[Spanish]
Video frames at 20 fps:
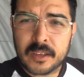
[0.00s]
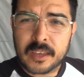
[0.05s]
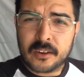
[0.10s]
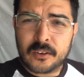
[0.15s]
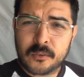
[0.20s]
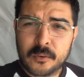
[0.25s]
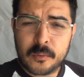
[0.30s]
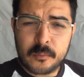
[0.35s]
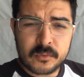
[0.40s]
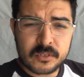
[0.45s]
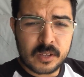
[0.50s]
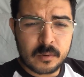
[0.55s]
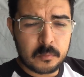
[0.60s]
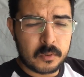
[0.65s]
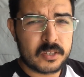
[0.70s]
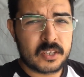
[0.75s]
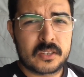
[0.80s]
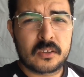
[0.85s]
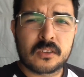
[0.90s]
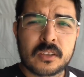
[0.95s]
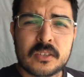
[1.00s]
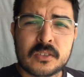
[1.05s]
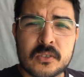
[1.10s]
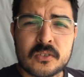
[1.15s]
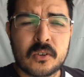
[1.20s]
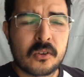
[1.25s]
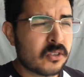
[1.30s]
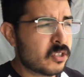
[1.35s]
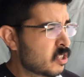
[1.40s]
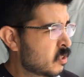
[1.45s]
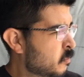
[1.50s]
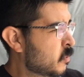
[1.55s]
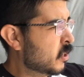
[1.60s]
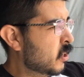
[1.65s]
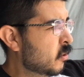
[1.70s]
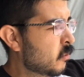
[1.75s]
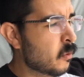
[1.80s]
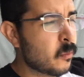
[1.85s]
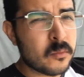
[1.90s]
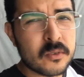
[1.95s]
¿por qué no vimos el proceso de esos coches? ¿Por
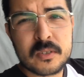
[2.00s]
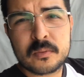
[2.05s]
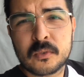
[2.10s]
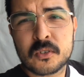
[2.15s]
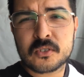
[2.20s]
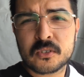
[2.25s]
qué no vimos